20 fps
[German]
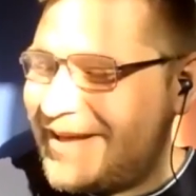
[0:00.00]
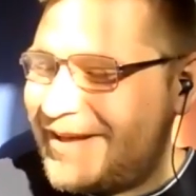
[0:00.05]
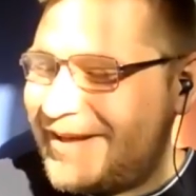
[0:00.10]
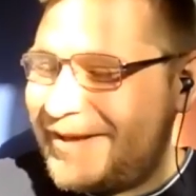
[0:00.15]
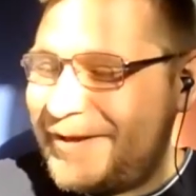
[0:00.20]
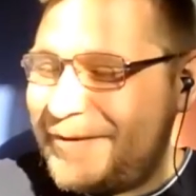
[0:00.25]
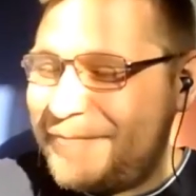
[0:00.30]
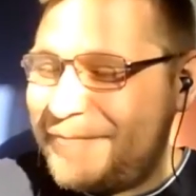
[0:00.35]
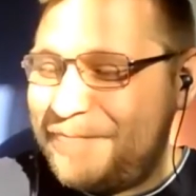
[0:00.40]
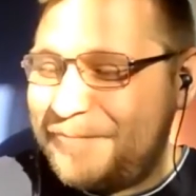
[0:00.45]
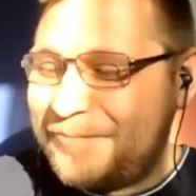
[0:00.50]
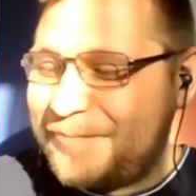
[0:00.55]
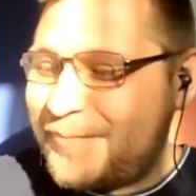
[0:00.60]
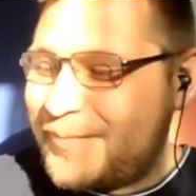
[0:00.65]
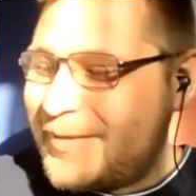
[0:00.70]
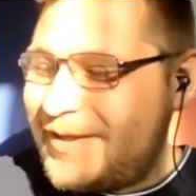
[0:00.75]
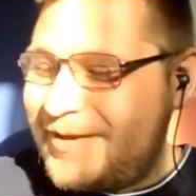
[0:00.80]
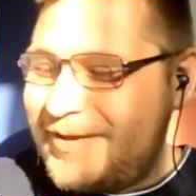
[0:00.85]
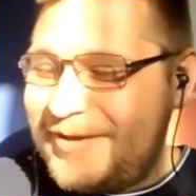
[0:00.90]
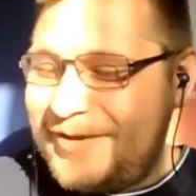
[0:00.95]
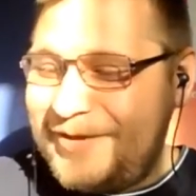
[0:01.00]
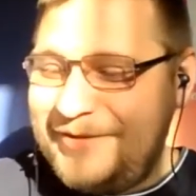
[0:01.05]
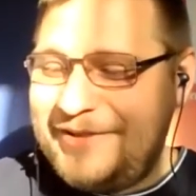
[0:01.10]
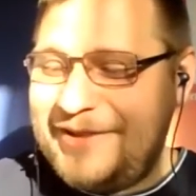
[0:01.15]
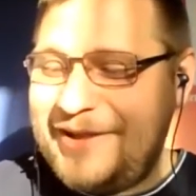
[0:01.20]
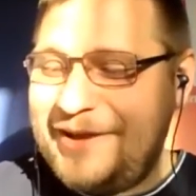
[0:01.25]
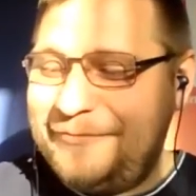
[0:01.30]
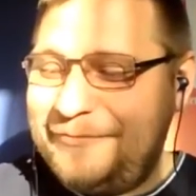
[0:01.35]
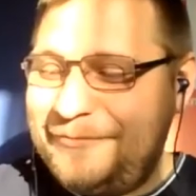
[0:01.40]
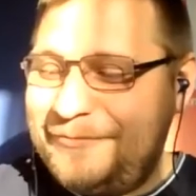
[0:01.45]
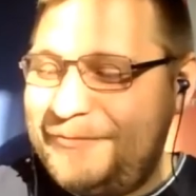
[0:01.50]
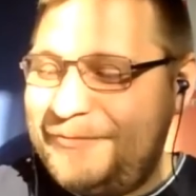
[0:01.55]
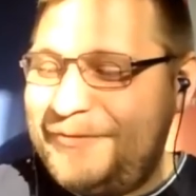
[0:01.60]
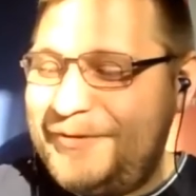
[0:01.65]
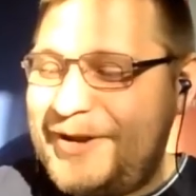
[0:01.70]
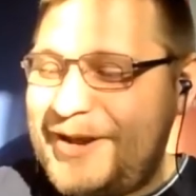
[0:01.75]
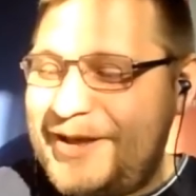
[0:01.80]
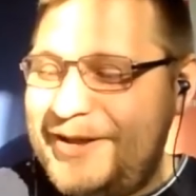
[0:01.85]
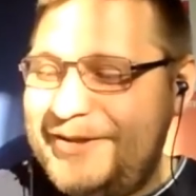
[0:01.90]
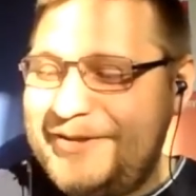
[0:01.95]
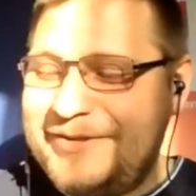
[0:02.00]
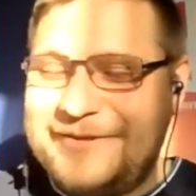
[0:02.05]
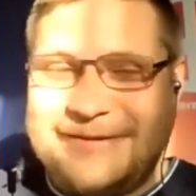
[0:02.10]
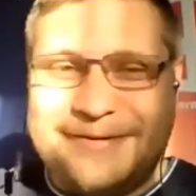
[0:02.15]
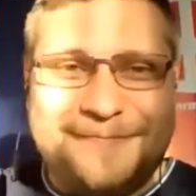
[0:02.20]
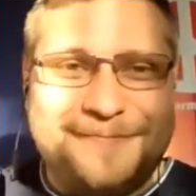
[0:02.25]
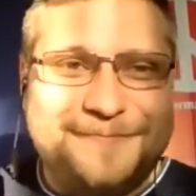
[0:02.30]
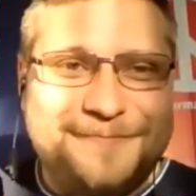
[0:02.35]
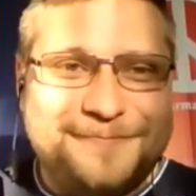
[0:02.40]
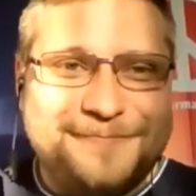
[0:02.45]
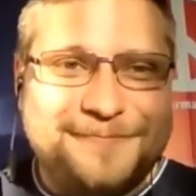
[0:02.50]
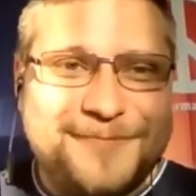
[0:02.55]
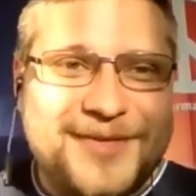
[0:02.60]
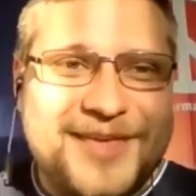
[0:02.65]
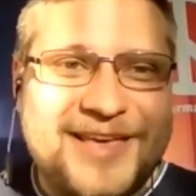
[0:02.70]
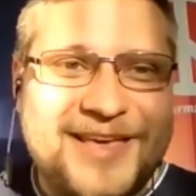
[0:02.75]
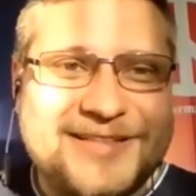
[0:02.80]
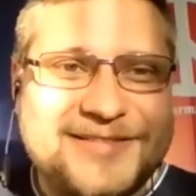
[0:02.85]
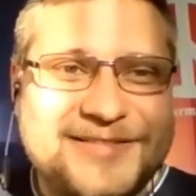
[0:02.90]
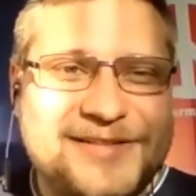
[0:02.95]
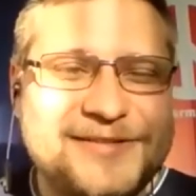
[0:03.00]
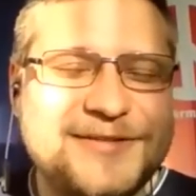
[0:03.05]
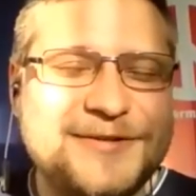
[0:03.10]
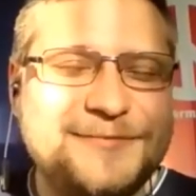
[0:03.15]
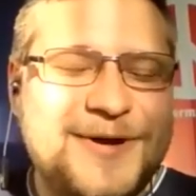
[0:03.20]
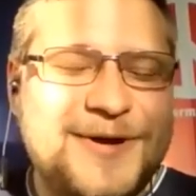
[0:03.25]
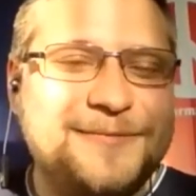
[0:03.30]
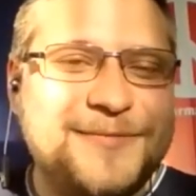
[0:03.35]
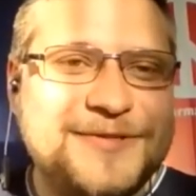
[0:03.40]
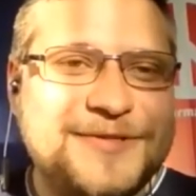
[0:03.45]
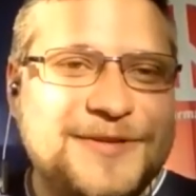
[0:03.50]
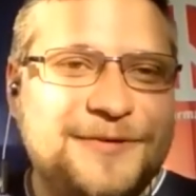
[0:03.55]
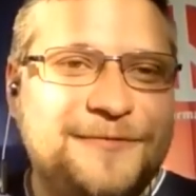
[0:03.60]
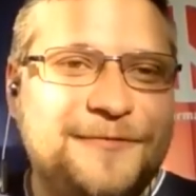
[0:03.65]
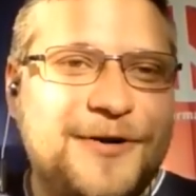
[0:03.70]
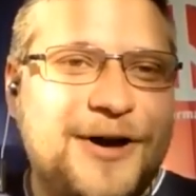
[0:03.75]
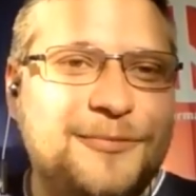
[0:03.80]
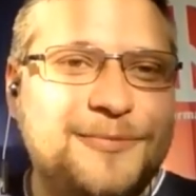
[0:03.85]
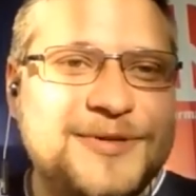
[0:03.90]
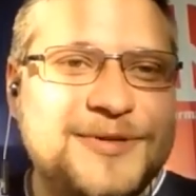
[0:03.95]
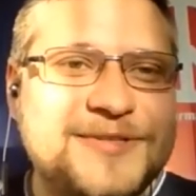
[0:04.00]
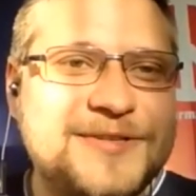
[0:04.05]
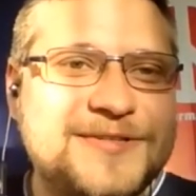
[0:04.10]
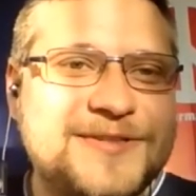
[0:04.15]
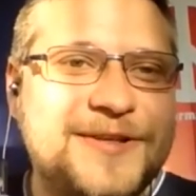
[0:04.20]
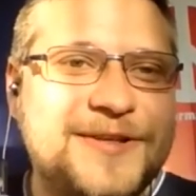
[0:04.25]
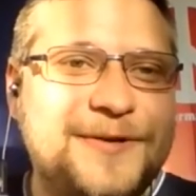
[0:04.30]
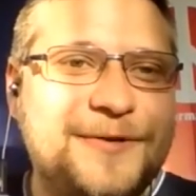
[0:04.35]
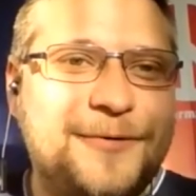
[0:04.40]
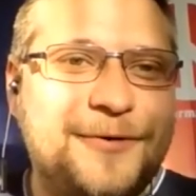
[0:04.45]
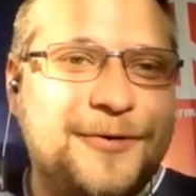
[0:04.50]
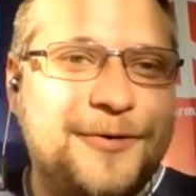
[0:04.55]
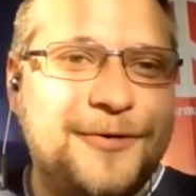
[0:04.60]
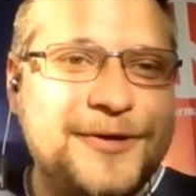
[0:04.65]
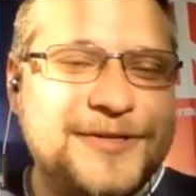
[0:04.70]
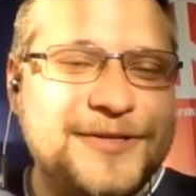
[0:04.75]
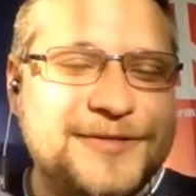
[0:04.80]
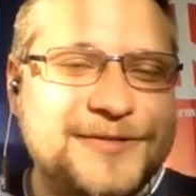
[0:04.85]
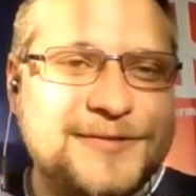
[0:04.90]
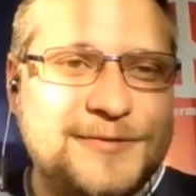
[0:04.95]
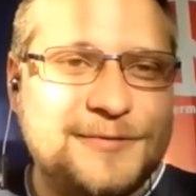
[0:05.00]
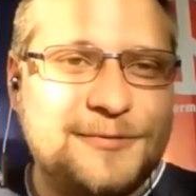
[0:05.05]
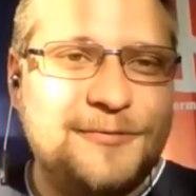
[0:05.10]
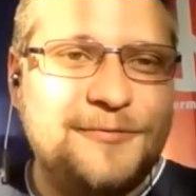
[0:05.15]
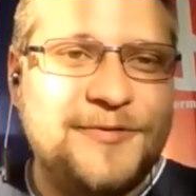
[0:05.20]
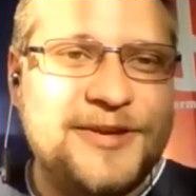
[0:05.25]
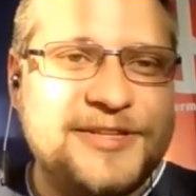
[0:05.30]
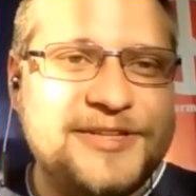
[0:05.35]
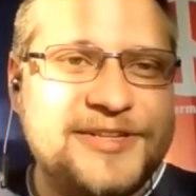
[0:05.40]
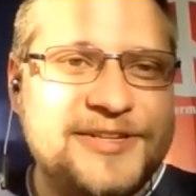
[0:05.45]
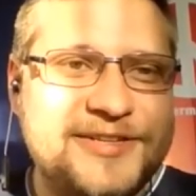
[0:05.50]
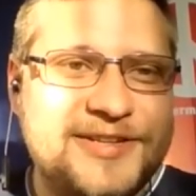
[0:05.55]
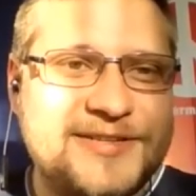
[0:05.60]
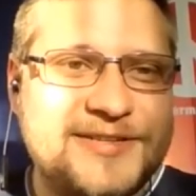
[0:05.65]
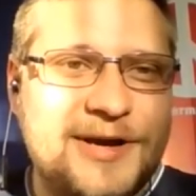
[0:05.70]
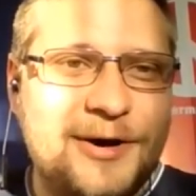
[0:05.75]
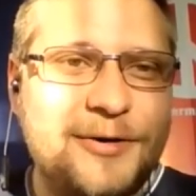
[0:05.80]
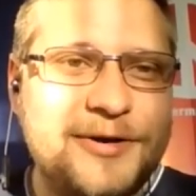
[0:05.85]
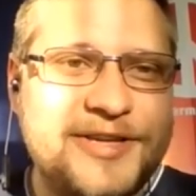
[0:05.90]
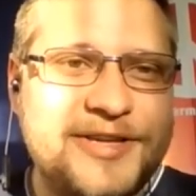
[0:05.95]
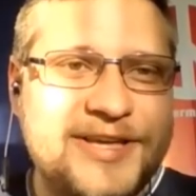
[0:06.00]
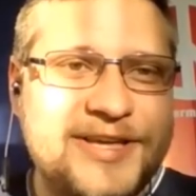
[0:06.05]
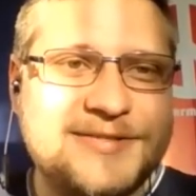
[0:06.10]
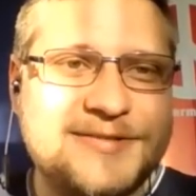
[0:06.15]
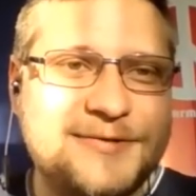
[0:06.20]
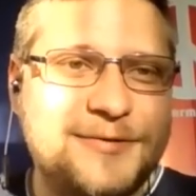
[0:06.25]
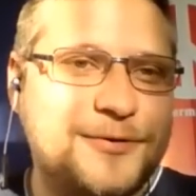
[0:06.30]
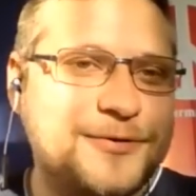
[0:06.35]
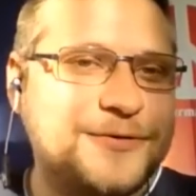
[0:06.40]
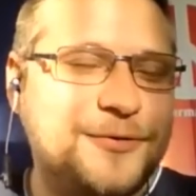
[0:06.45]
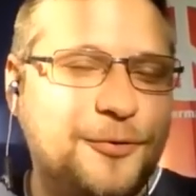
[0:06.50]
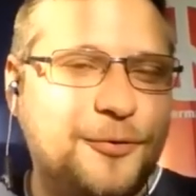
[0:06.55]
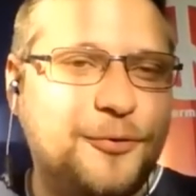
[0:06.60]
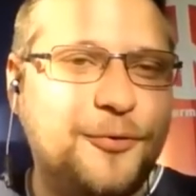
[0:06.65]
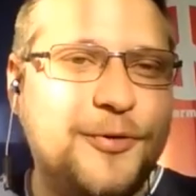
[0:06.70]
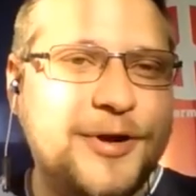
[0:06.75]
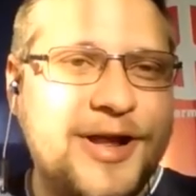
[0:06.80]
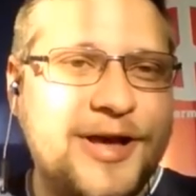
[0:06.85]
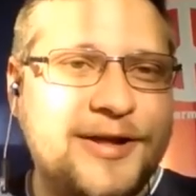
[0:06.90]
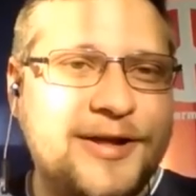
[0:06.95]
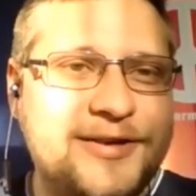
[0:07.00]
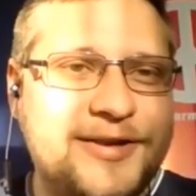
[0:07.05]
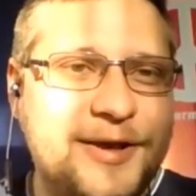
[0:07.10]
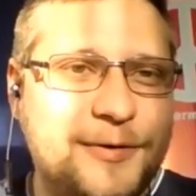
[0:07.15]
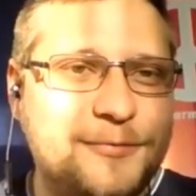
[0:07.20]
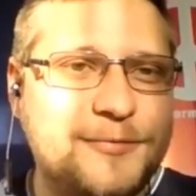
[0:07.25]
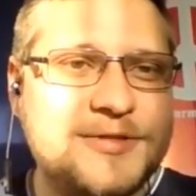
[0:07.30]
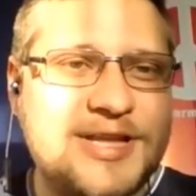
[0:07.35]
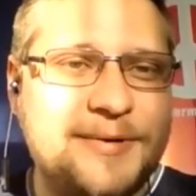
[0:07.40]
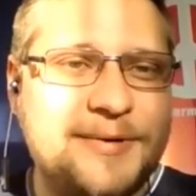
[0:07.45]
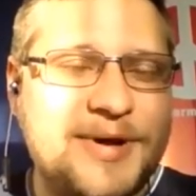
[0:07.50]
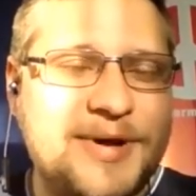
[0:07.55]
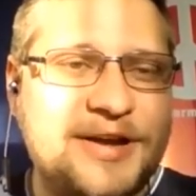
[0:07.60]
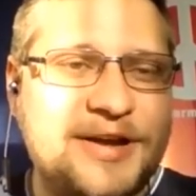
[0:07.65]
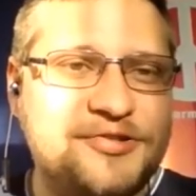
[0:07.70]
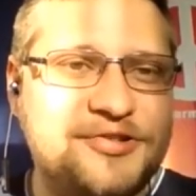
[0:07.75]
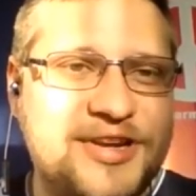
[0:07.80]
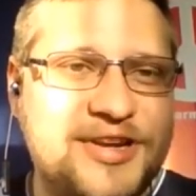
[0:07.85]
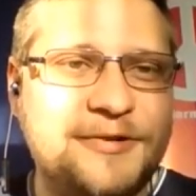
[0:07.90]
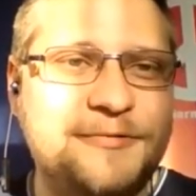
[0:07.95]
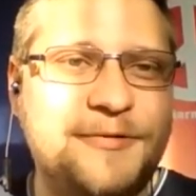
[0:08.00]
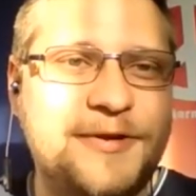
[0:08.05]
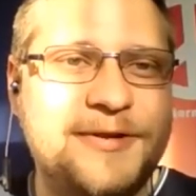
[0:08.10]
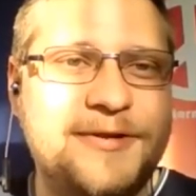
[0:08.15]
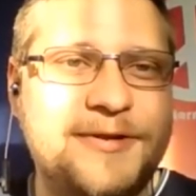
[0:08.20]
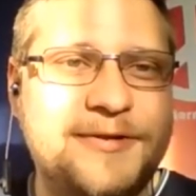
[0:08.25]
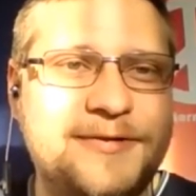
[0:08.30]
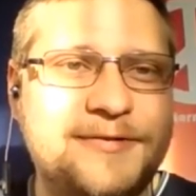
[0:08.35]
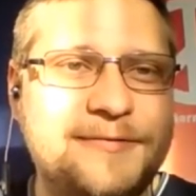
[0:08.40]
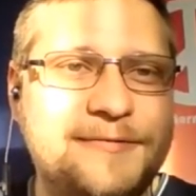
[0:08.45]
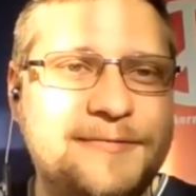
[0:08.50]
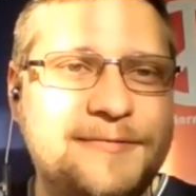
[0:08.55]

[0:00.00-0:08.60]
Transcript: Ähm, ja, vielleicht ähm, erzählst du mal ein bisschen, warum ist es denn euch so wichtig, dass auch jetzt trotz Corona der Ostermarsch stattfindet?